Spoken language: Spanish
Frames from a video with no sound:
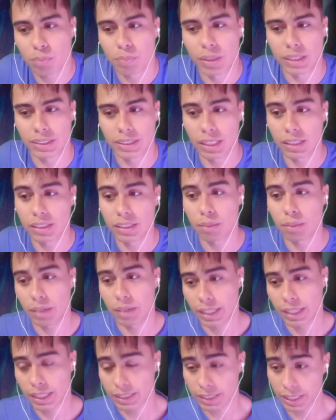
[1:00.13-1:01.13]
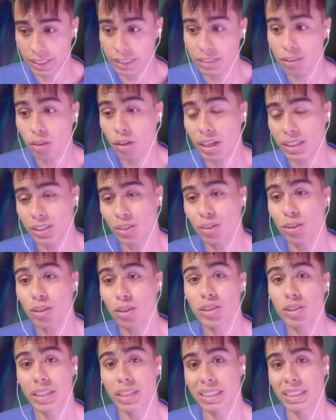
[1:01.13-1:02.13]
bastante malas. En esta ocasión
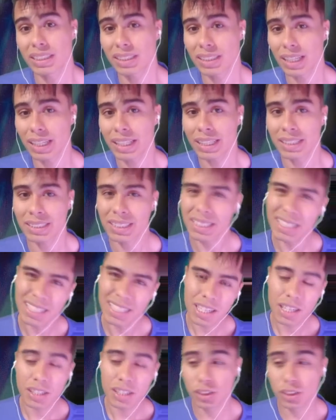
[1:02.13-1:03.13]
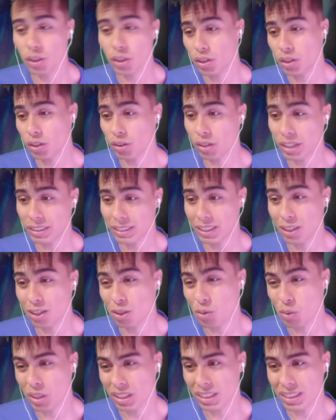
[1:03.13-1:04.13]
los cristales yo creo que se
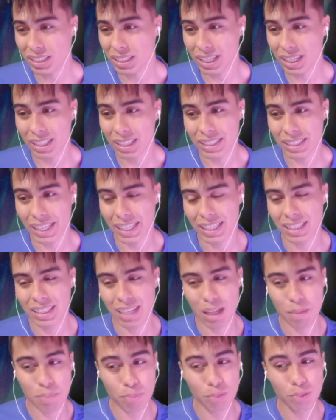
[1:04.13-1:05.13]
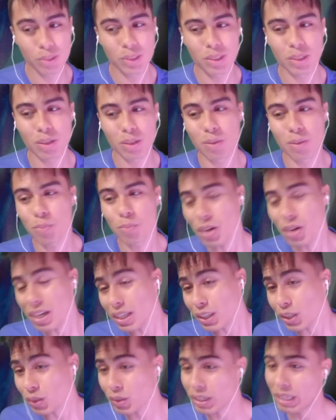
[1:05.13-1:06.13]
encuentran entre el punto
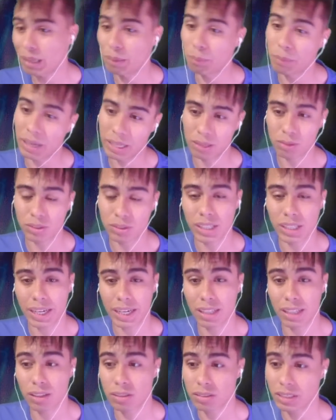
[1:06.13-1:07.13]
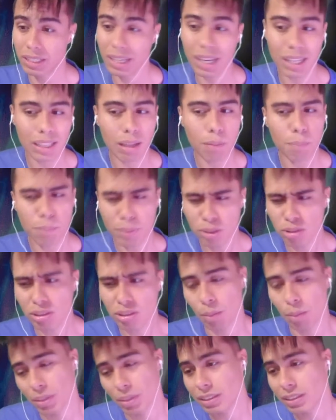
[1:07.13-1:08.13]
bueno y malo, ya que los regalan, pero
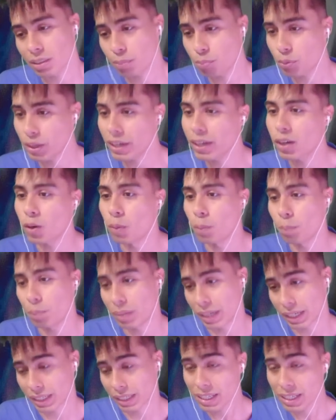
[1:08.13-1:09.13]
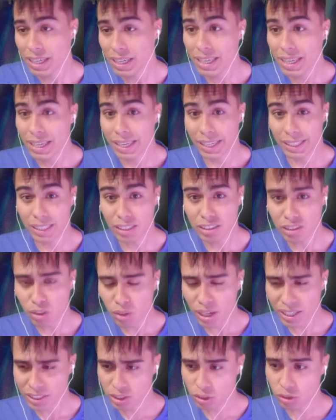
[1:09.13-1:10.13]
también se pueden comprar. En esta
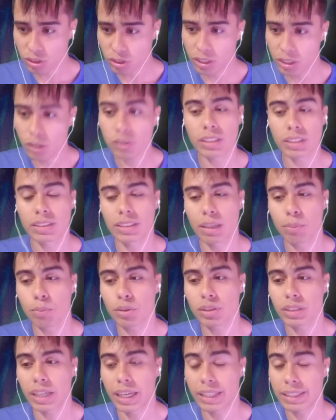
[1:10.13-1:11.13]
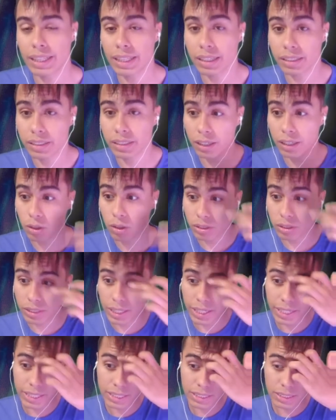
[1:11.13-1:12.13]
ocasión chicos estamos en el récord
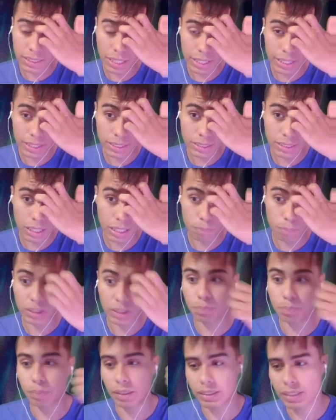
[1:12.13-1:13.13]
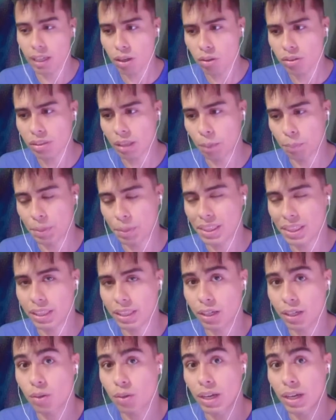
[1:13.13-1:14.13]
de cristales del mes pasado, también
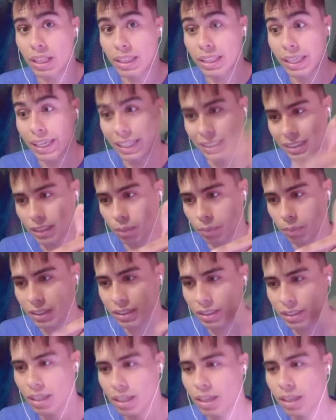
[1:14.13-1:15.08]
tengo el de este mes,